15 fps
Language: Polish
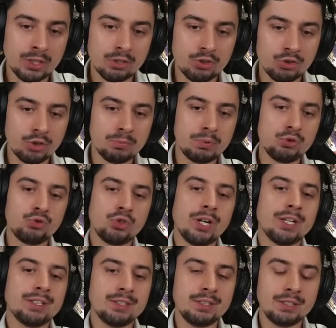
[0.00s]
żeby
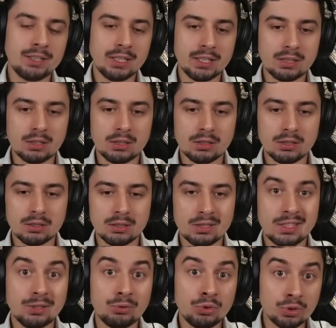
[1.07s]
czarny tak e,
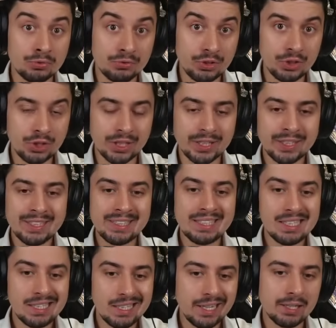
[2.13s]
całkowicie
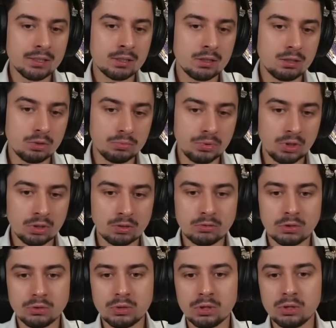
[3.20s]
nie
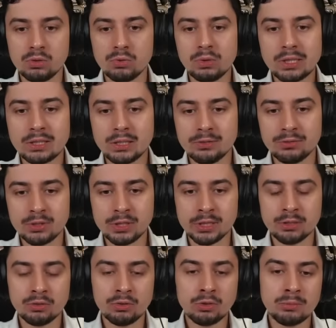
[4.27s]
zdominował sytuacji w
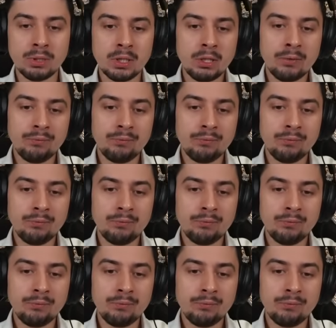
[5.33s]
centrum,